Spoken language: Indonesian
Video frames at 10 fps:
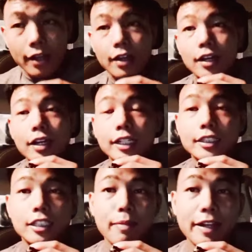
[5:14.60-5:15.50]
Eh,
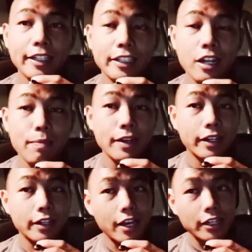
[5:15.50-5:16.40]
sebagai tanda
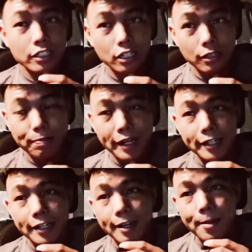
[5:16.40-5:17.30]
penghargaan
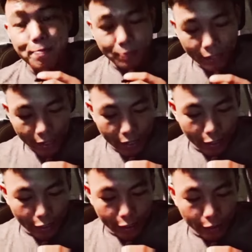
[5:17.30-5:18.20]
kepada
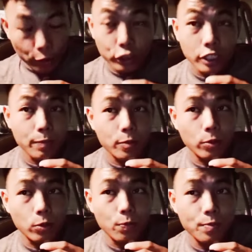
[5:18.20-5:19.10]
uh, Joseph
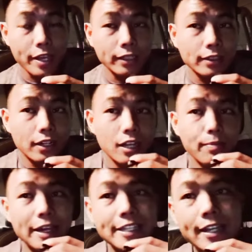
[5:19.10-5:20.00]
Kurup yang telah
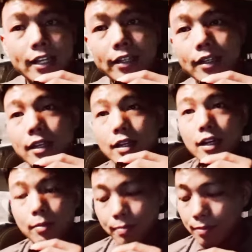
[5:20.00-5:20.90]
banyak
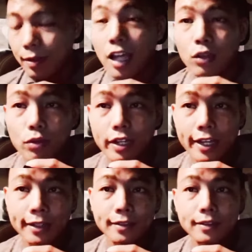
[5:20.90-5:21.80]
uh,
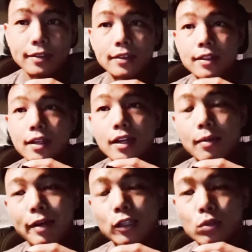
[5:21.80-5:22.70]
melakukan
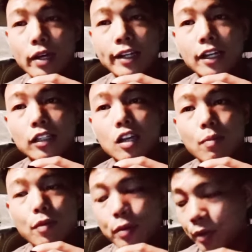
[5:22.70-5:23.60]
bantuan
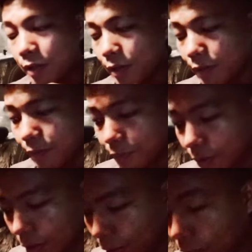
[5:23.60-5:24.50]
ataupun
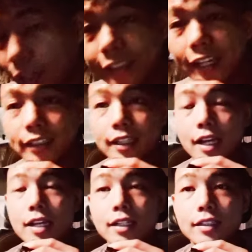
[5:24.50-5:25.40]

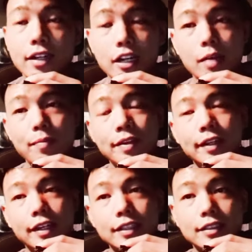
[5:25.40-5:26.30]
jasa terhadap
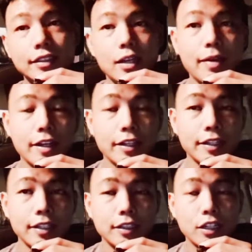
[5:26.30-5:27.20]
negeri Sabah
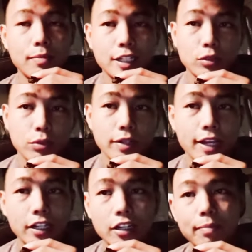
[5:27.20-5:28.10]
ini
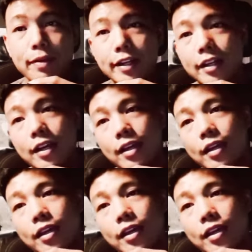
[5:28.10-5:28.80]
termasuklah kepada